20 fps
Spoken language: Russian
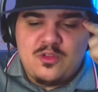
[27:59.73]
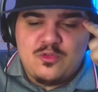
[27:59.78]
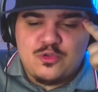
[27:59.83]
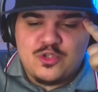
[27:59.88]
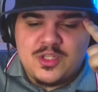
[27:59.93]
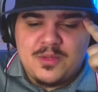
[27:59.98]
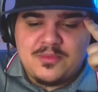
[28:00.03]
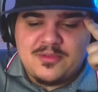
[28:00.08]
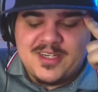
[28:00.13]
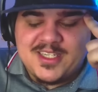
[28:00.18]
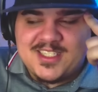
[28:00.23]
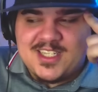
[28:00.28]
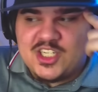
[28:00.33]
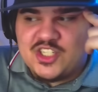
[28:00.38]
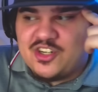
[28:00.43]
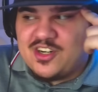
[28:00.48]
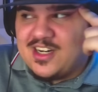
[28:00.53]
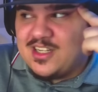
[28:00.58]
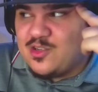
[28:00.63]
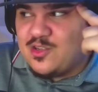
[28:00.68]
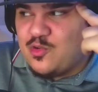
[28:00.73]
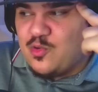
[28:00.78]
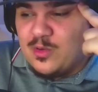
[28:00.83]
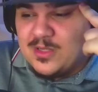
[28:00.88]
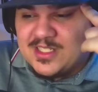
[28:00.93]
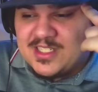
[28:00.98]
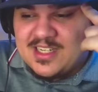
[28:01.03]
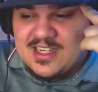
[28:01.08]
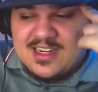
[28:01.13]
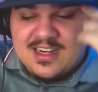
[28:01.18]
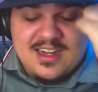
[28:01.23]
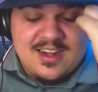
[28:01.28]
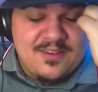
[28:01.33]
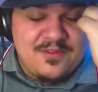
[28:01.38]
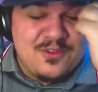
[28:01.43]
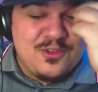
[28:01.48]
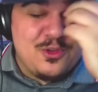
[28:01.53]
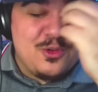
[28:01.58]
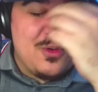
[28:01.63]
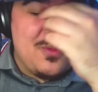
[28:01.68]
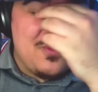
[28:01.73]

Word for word: нужно было сожрать конское говно.